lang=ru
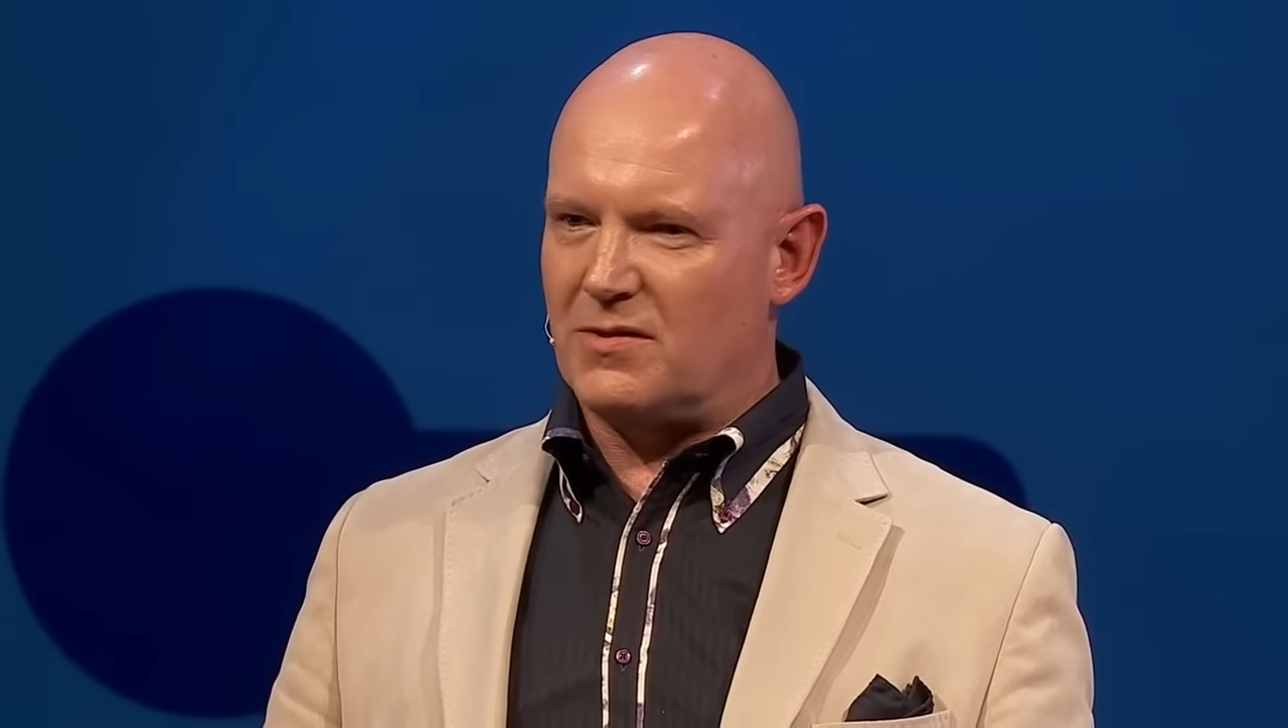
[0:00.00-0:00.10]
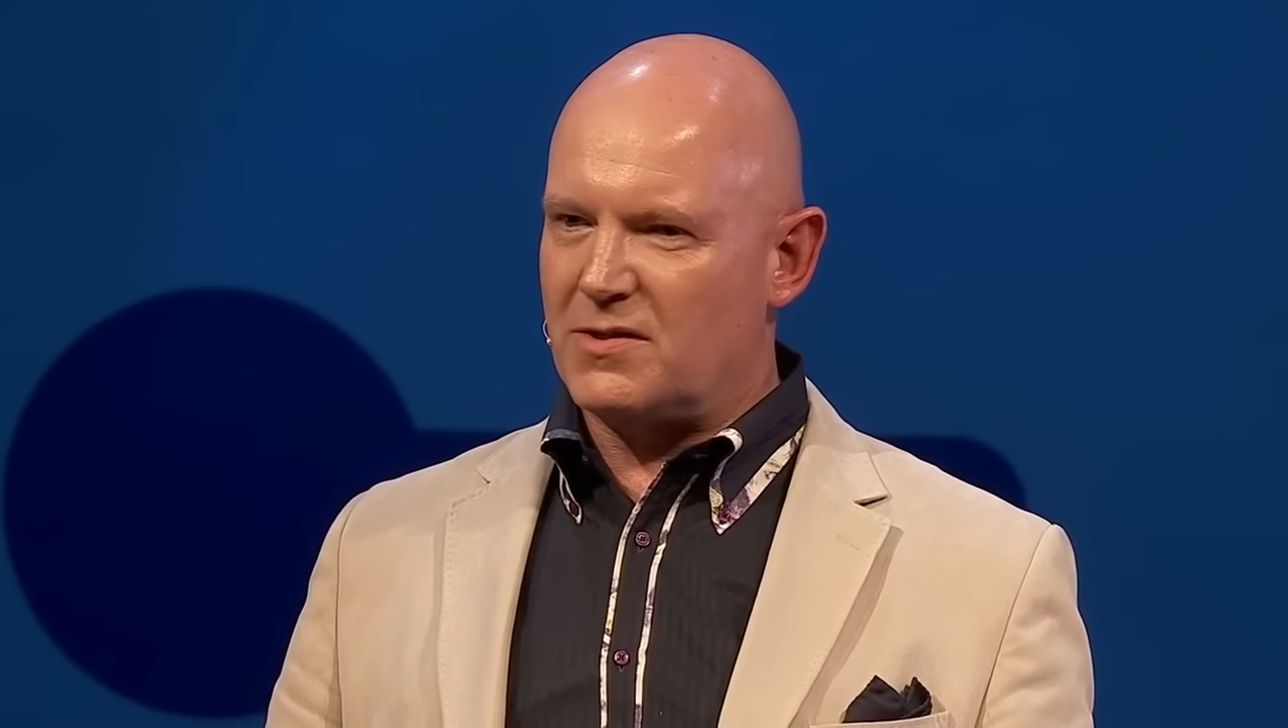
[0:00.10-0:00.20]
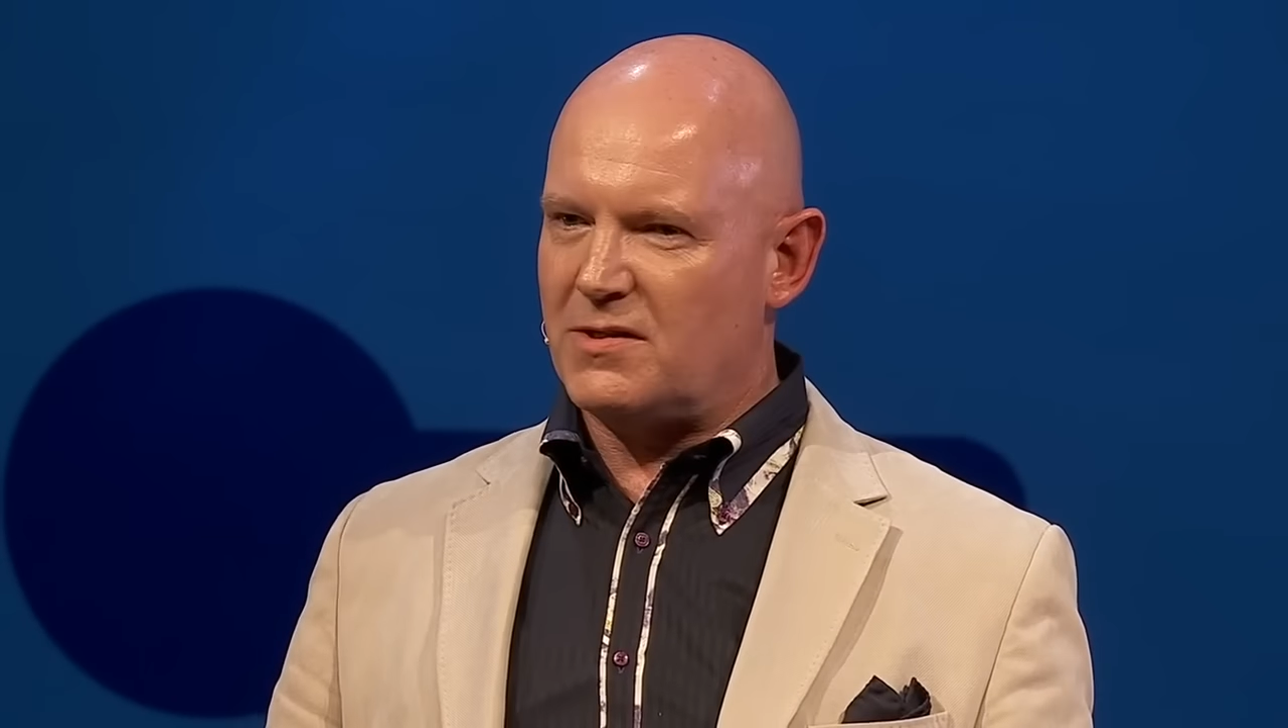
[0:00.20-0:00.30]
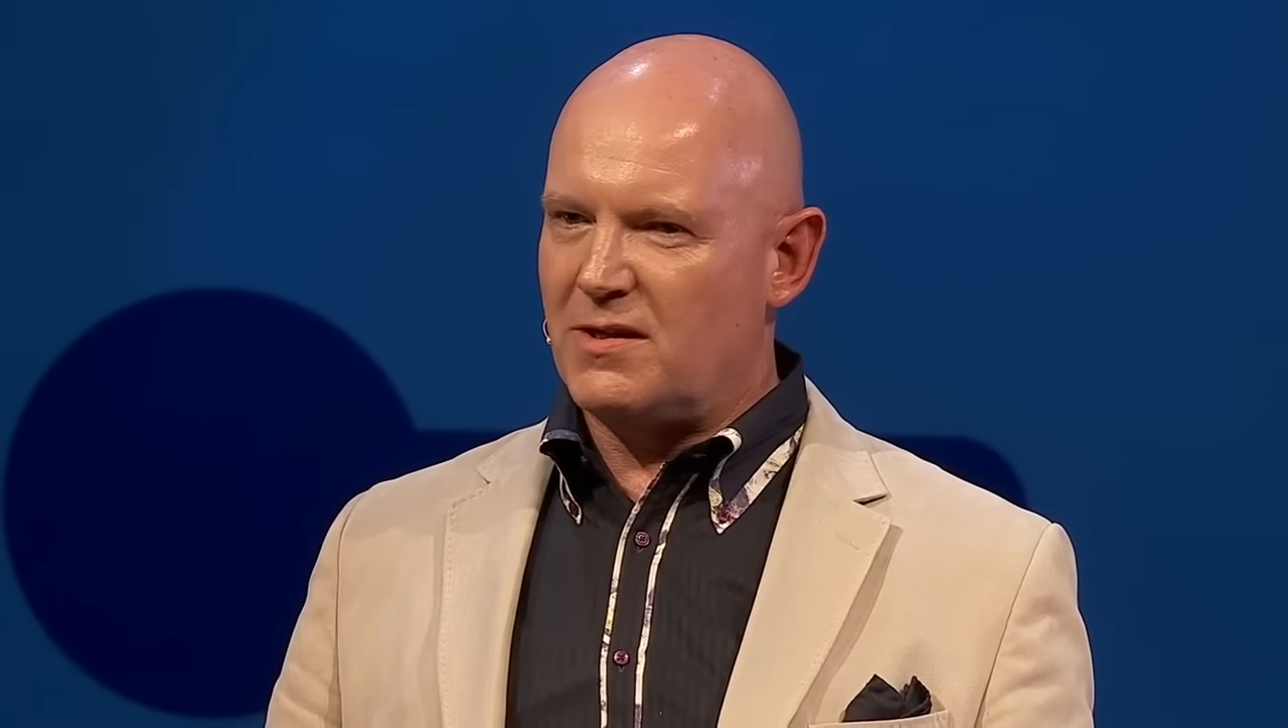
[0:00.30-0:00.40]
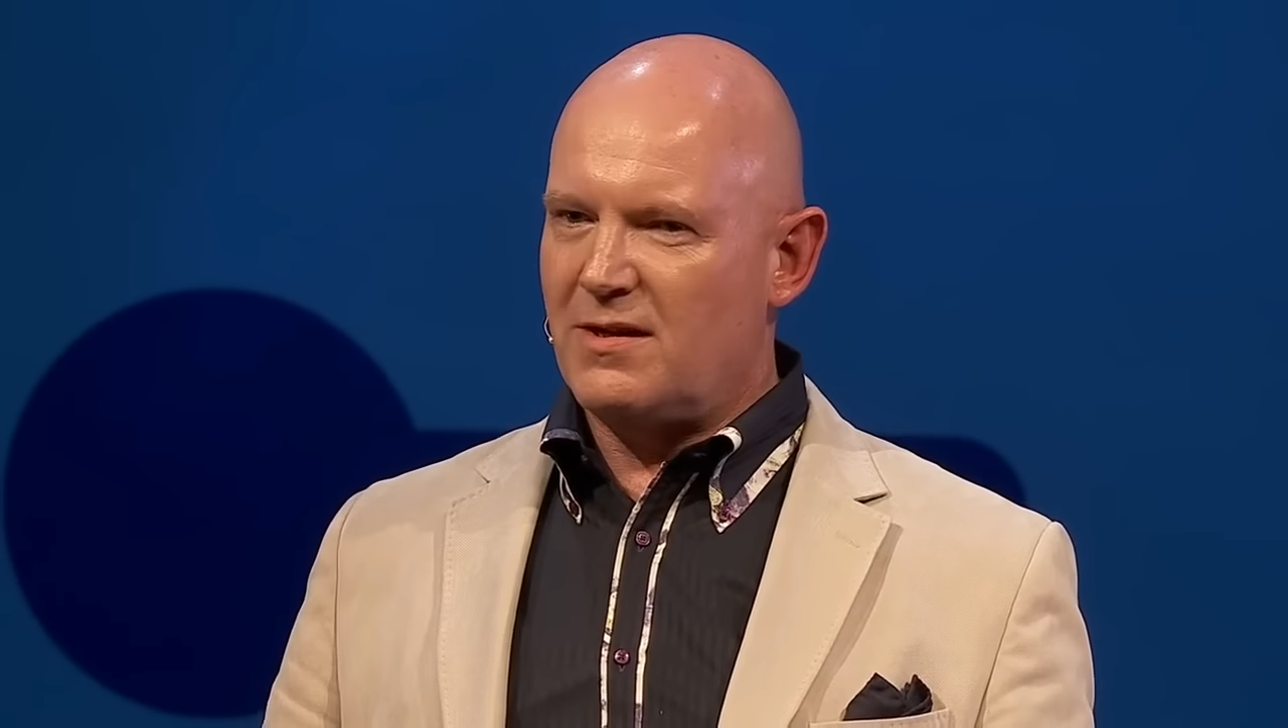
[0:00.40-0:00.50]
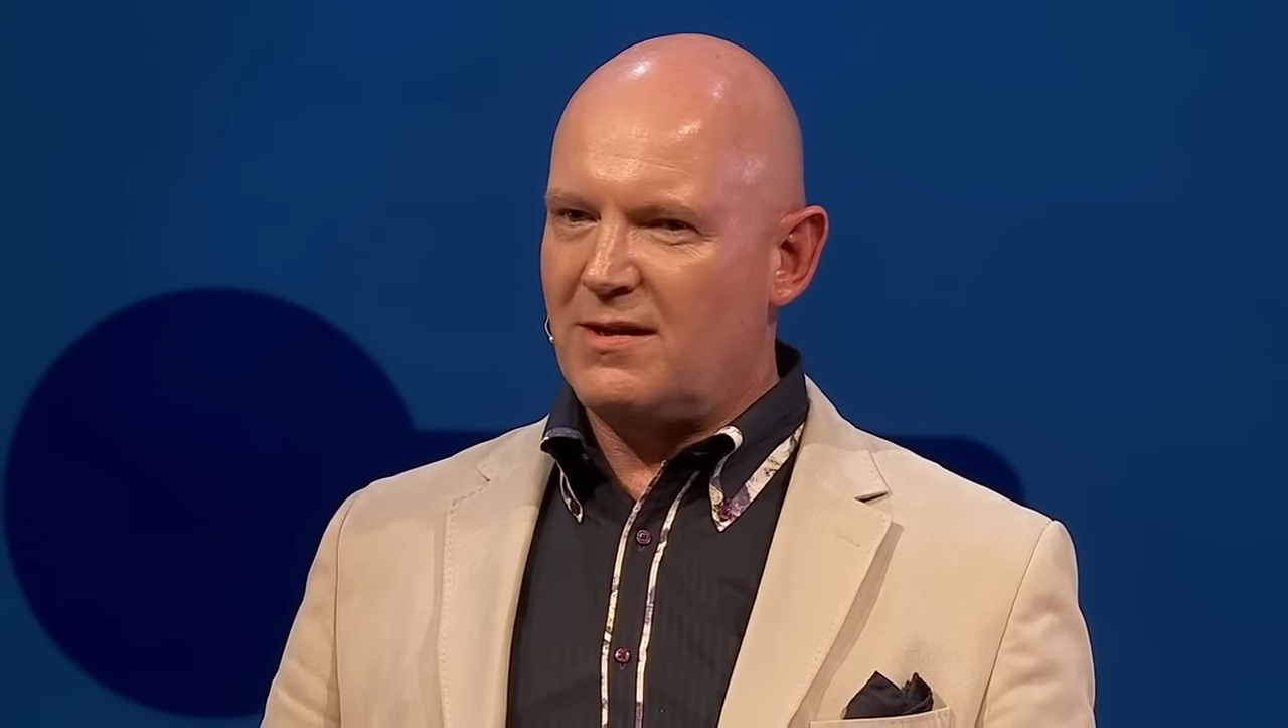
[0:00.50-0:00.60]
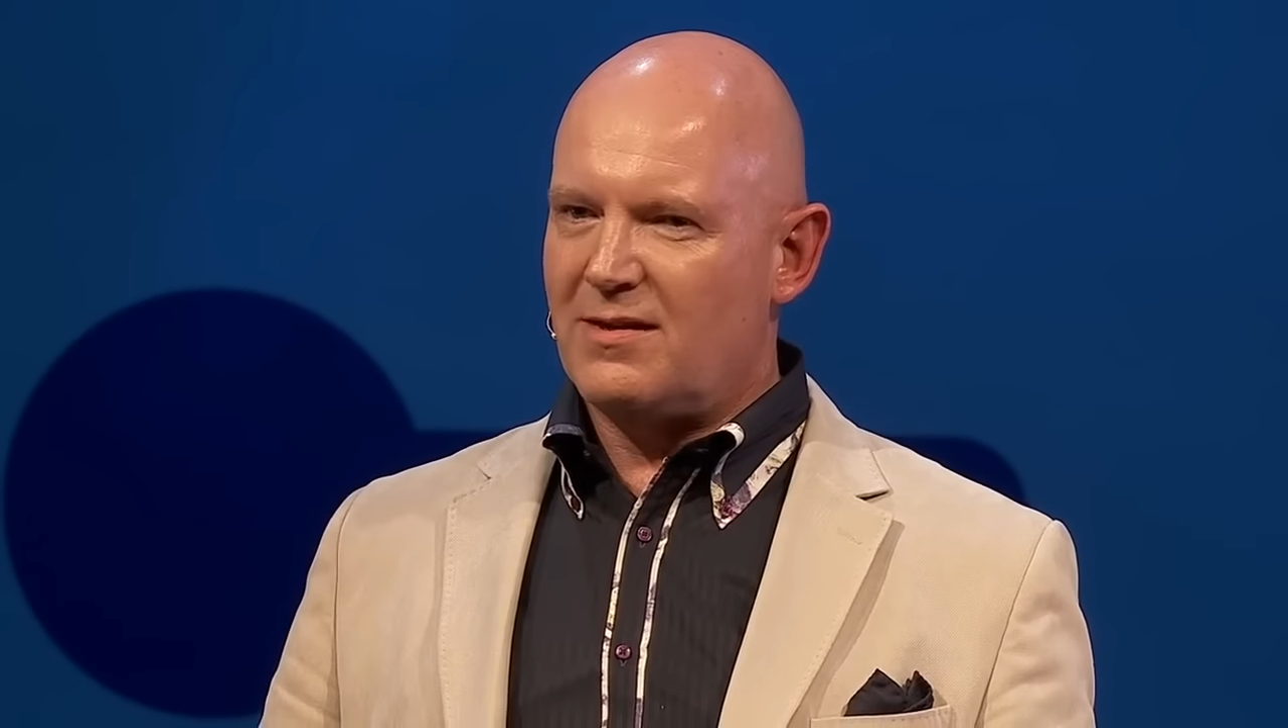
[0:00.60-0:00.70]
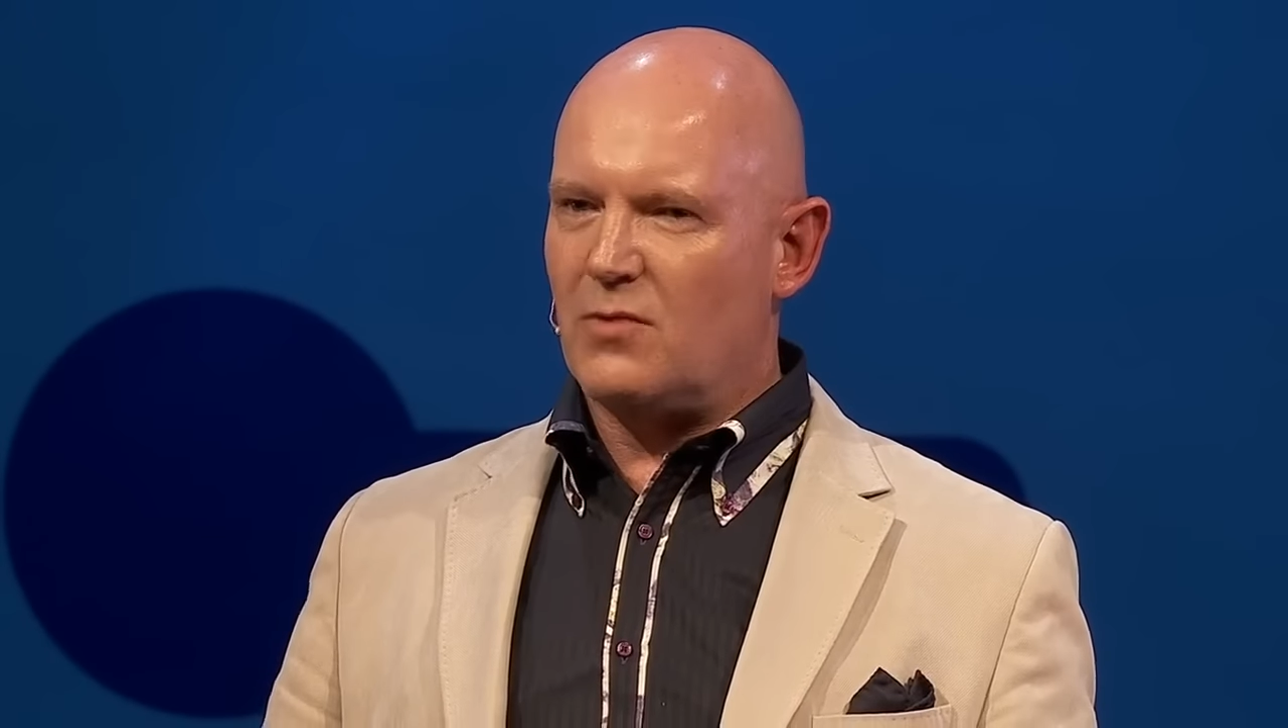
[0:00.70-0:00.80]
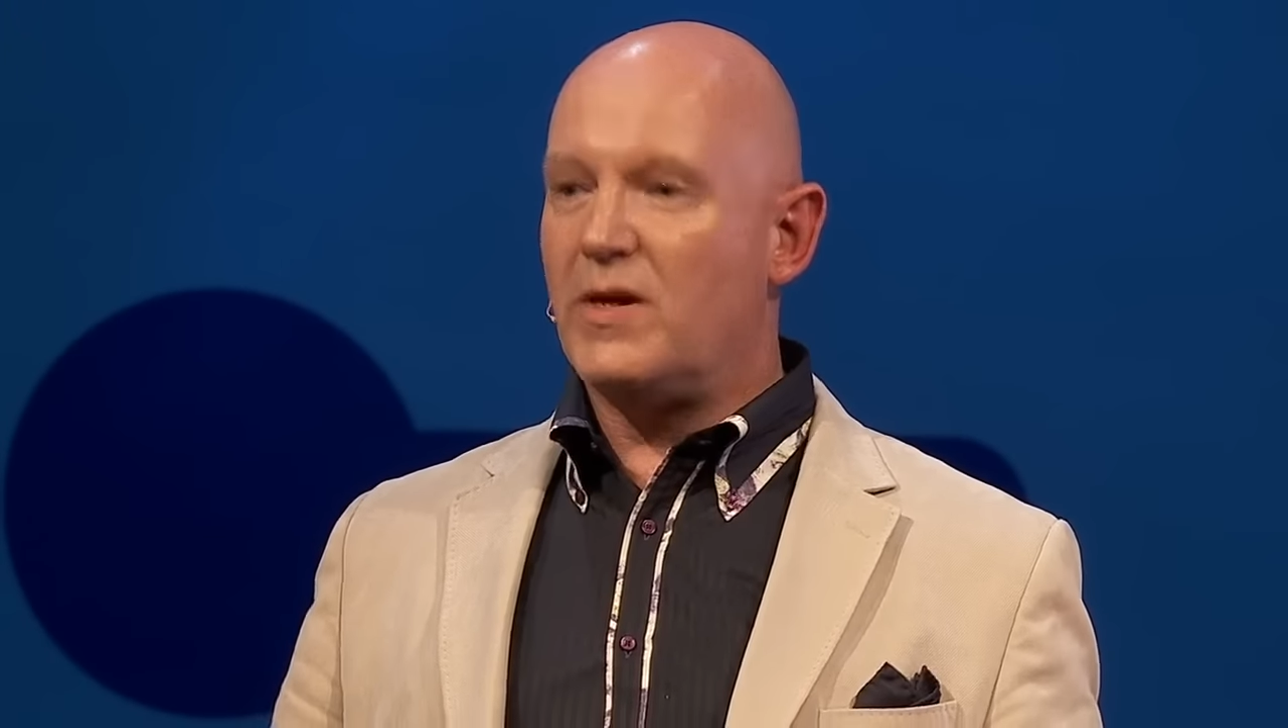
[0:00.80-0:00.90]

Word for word: опереться,